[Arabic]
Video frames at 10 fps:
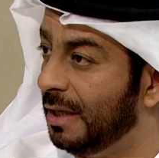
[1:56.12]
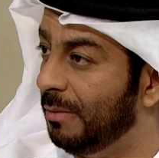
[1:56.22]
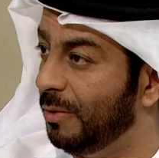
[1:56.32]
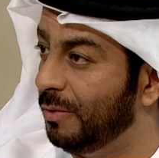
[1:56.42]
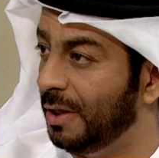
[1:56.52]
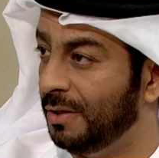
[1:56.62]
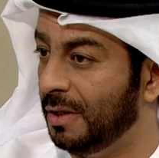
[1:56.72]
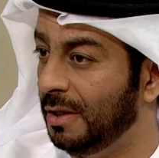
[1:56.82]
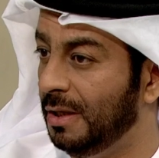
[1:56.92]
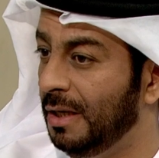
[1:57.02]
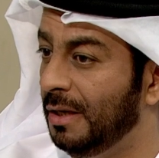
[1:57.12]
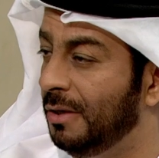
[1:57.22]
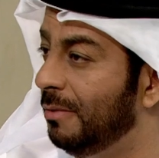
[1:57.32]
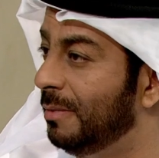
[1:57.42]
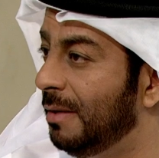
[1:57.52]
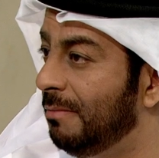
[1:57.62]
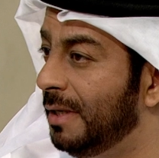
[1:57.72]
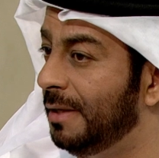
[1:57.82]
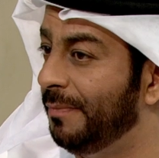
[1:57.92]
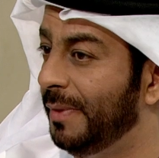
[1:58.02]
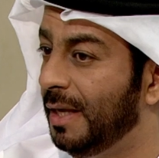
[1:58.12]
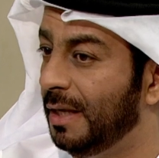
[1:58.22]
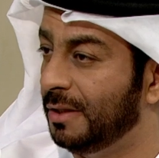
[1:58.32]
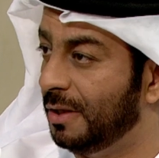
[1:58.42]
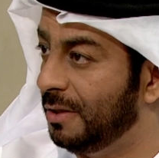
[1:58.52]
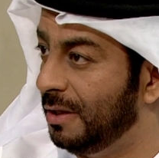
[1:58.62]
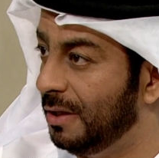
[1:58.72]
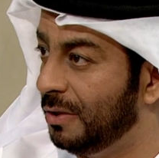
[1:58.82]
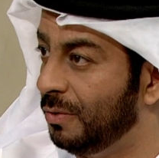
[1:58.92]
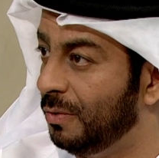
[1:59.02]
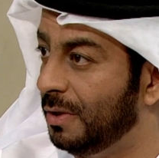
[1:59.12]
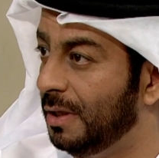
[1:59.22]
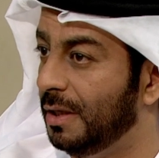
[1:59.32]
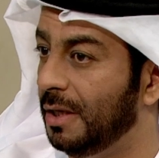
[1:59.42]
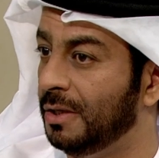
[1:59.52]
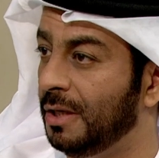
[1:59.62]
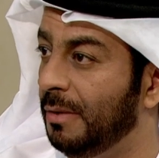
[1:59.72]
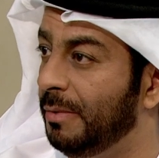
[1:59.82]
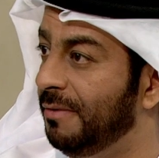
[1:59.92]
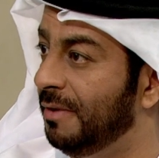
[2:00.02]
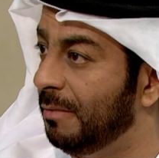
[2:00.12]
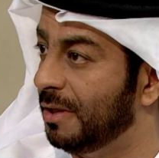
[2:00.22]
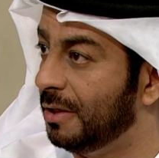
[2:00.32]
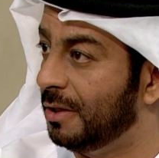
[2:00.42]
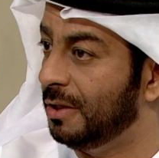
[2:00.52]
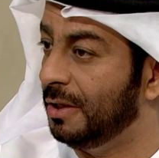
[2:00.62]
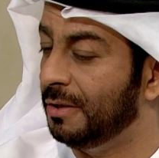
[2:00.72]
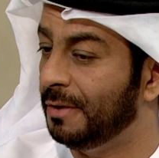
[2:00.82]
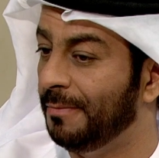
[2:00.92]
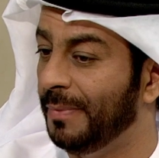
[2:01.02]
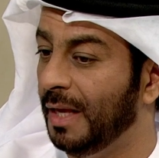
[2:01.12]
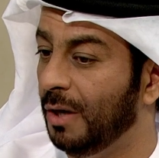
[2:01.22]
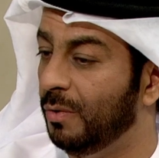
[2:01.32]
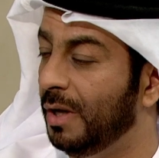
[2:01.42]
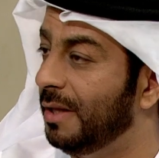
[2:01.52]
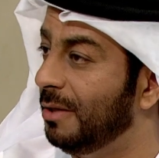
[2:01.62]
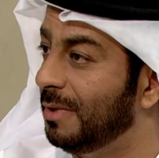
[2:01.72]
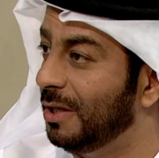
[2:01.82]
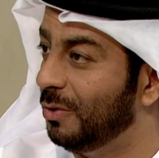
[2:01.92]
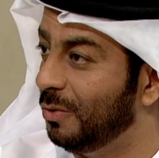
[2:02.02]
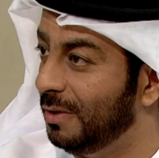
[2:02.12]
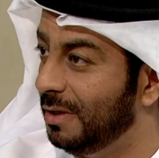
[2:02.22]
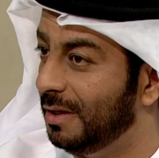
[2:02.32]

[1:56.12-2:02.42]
تنمويه جديده اليوم تم تدشين السوق الشعبي في منطقه شيص وهذا يمكن يكون